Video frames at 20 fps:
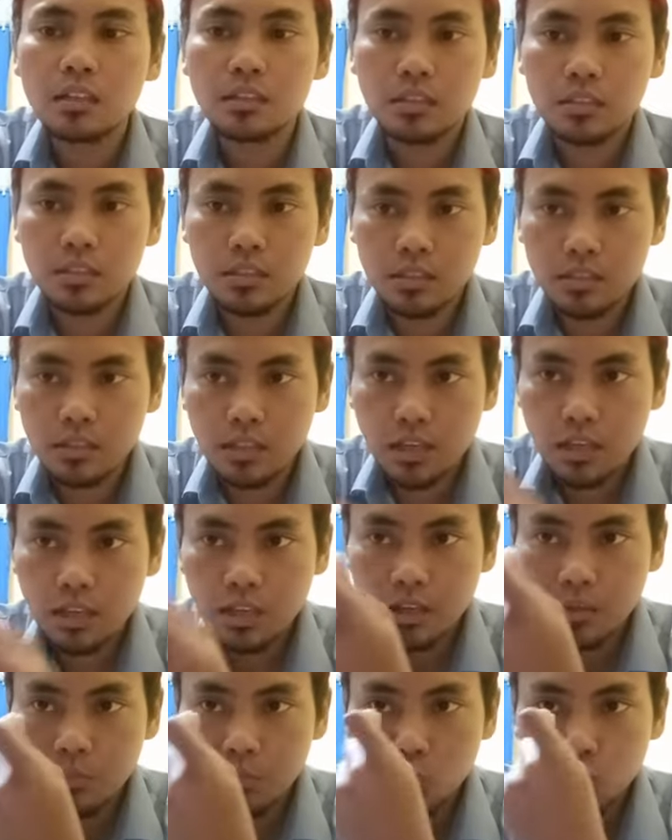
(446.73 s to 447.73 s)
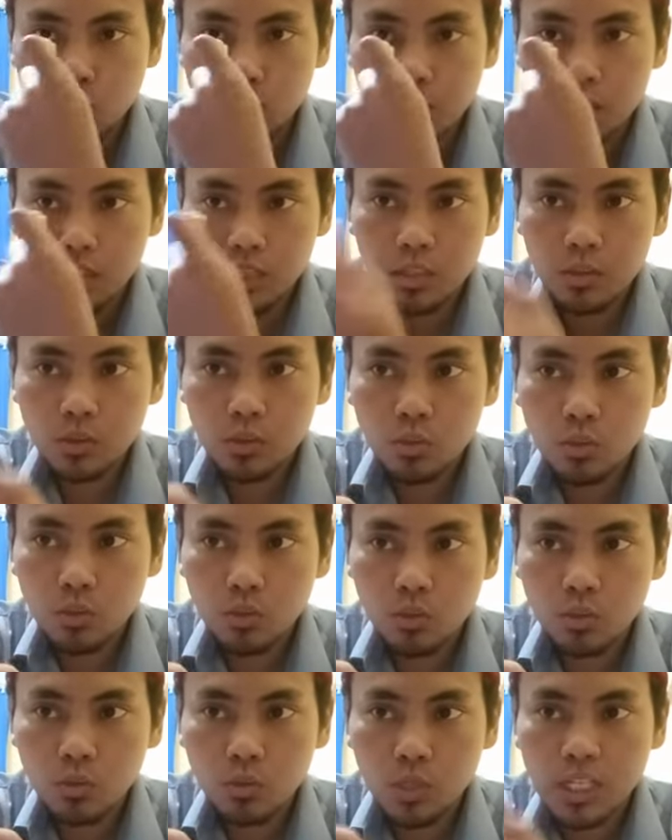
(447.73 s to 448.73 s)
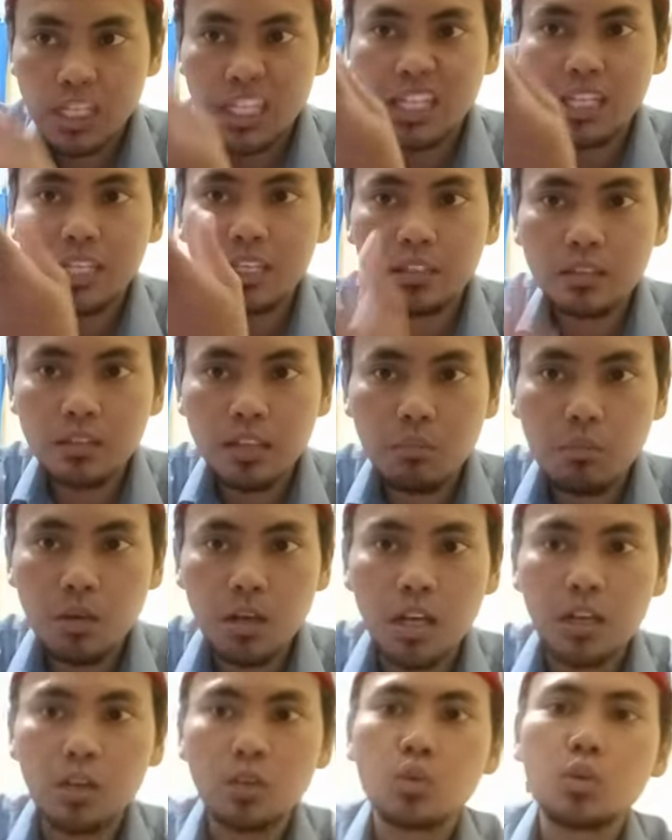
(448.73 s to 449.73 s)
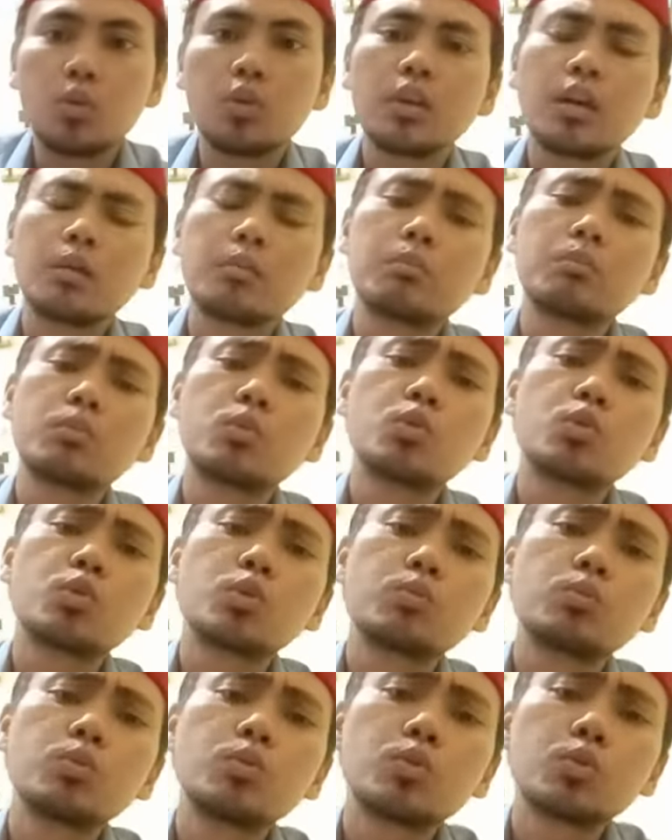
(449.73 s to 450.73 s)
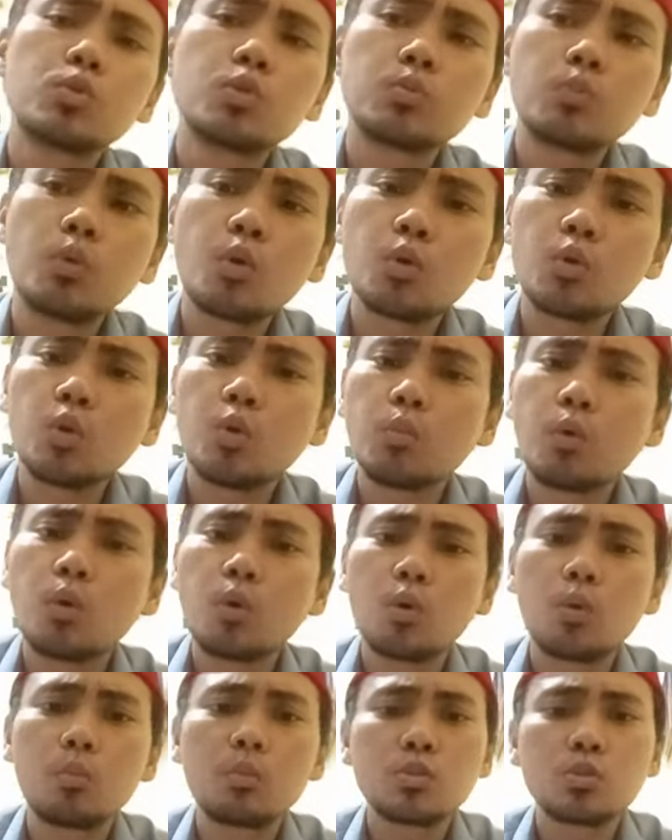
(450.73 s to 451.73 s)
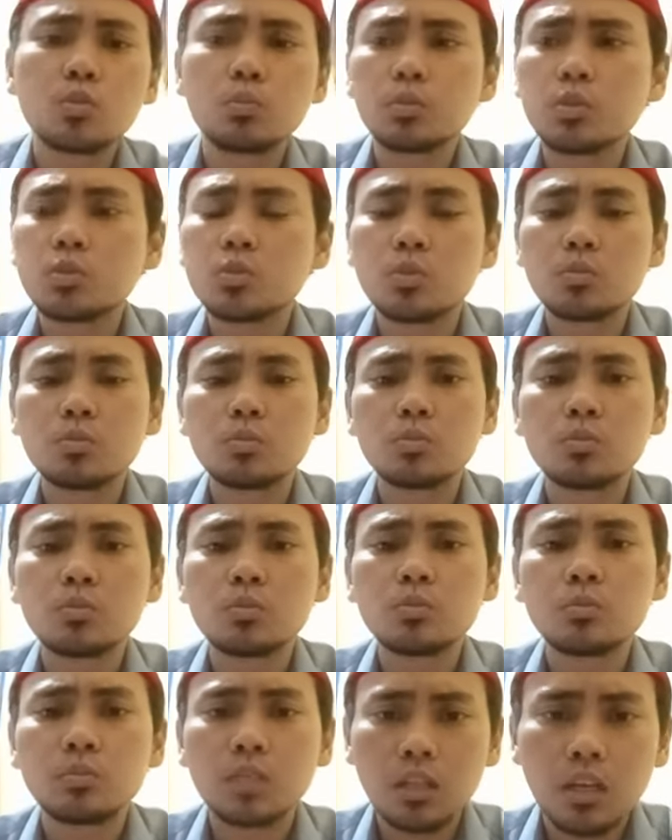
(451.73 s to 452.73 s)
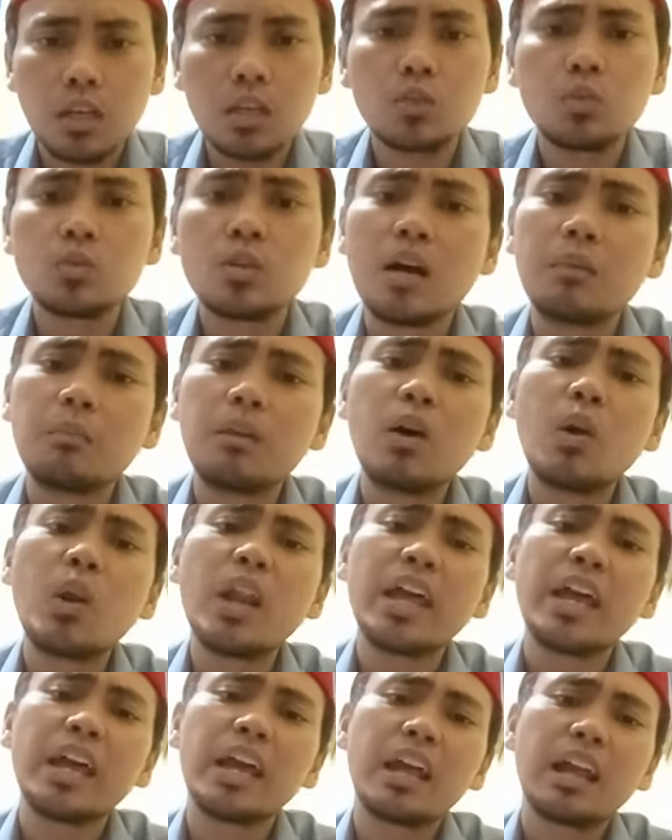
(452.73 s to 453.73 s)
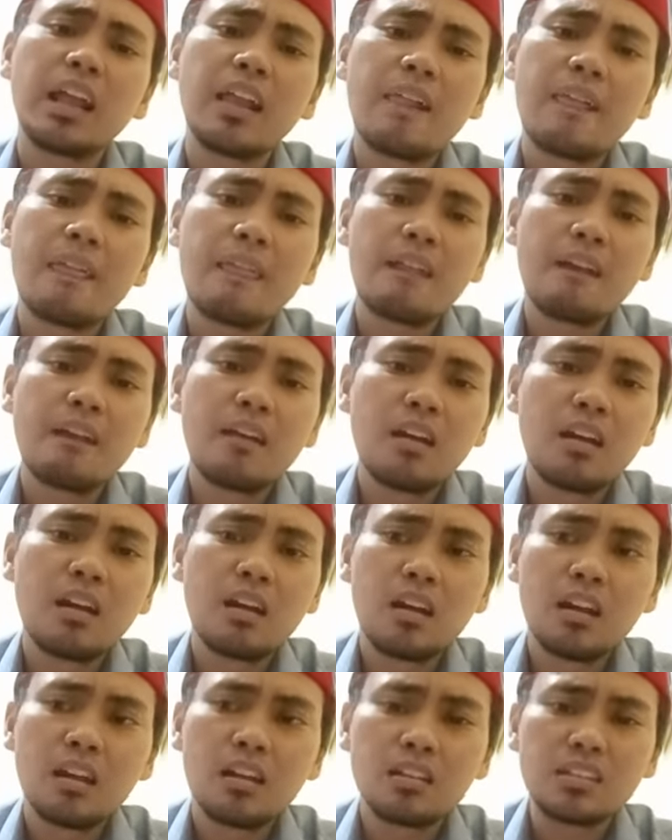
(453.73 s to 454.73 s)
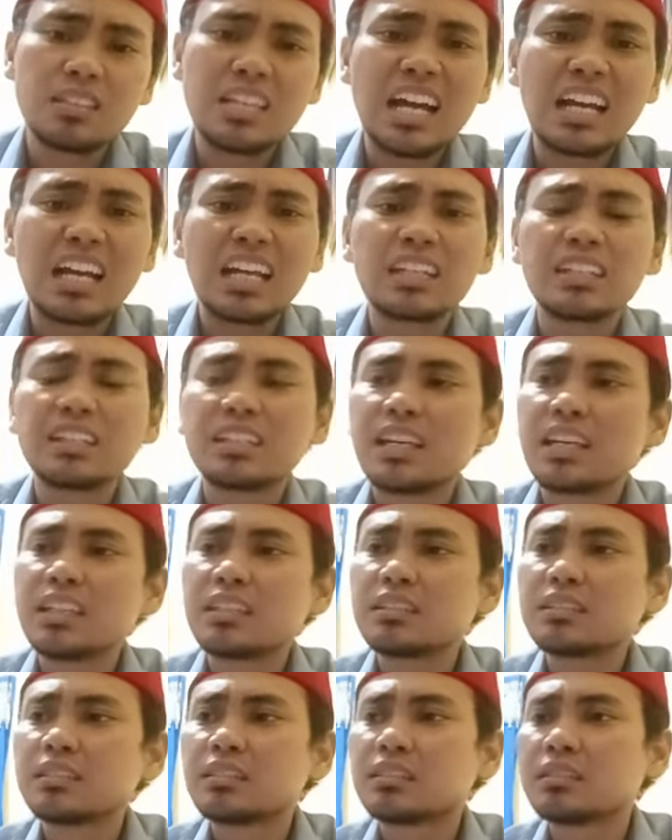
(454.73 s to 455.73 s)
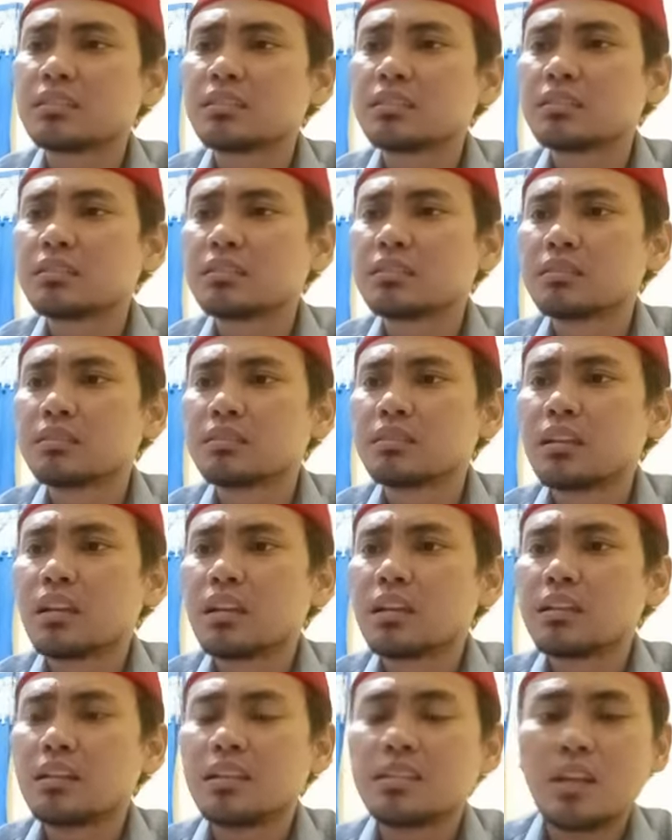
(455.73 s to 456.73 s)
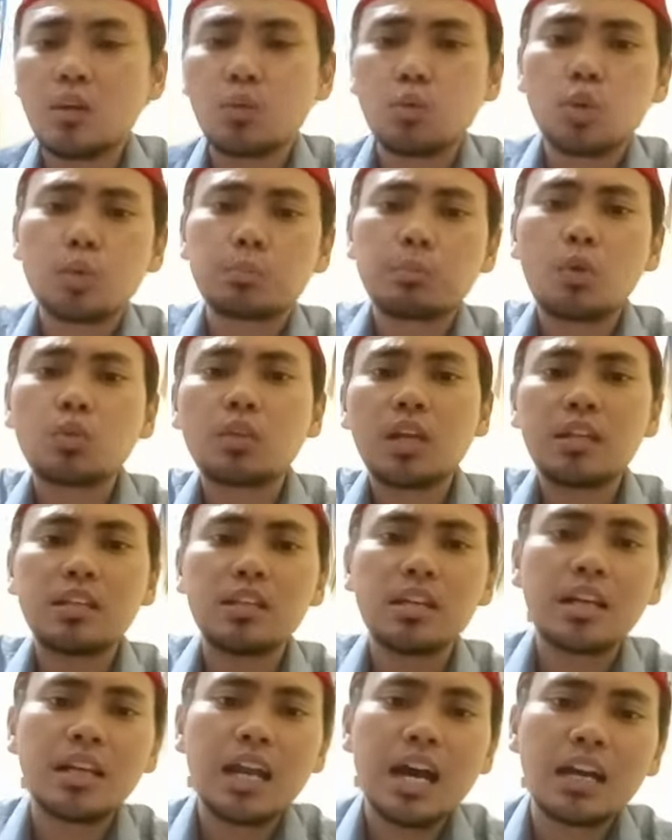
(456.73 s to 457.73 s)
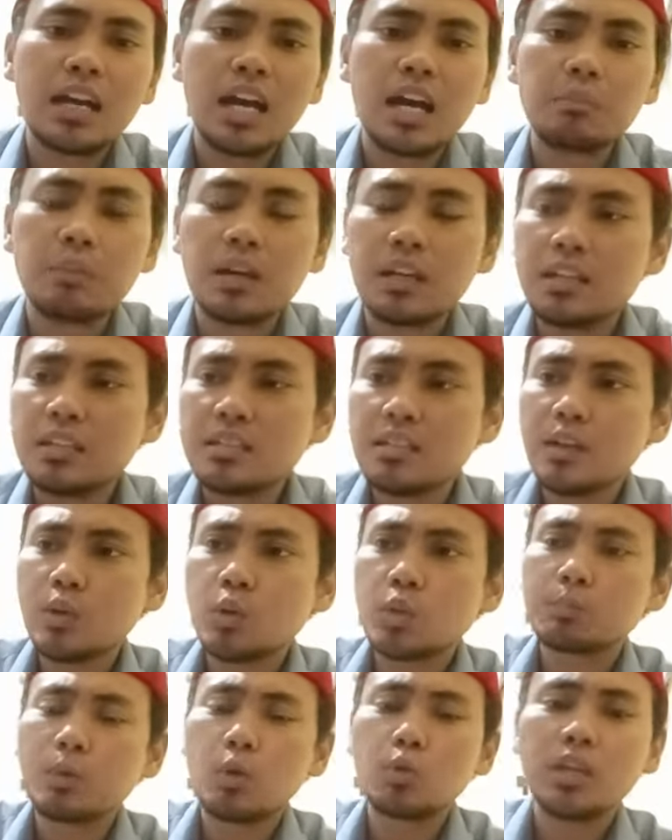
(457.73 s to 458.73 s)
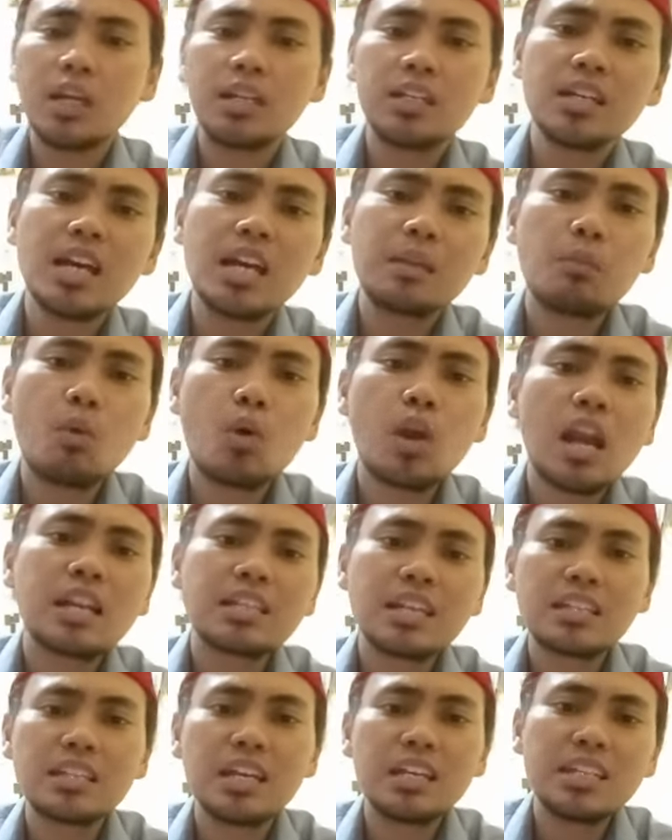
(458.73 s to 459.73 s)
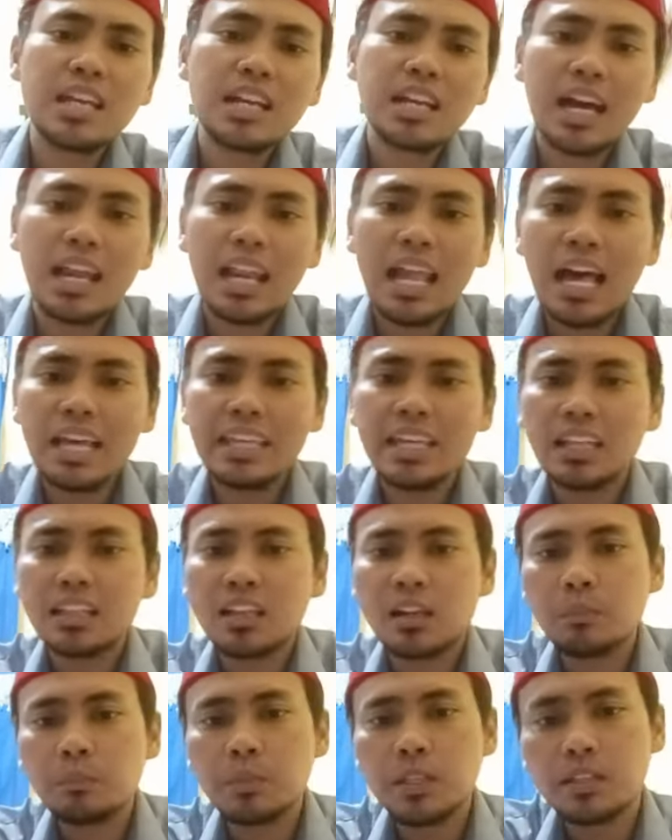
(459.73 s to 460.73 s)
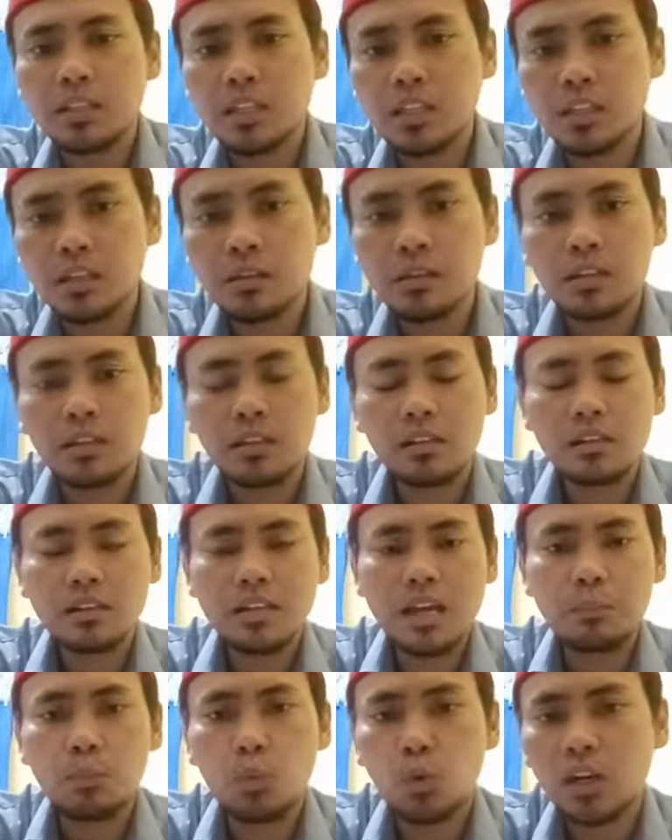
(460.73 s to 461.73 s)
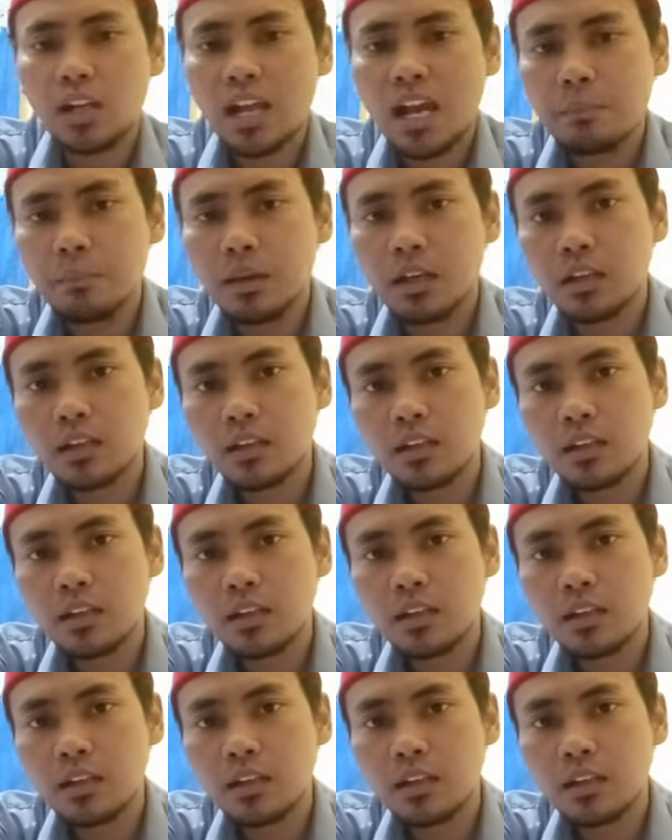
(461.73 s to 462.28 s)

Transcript: ketika musik itu liriknya mengandung yang buru-buru porno-porno mesum-mesum maka itu nggak boleh jangankan disangkut pautkan dengan agama disangkut pautkan dengan moral saja dia nggak layak terbit di dapur rekaman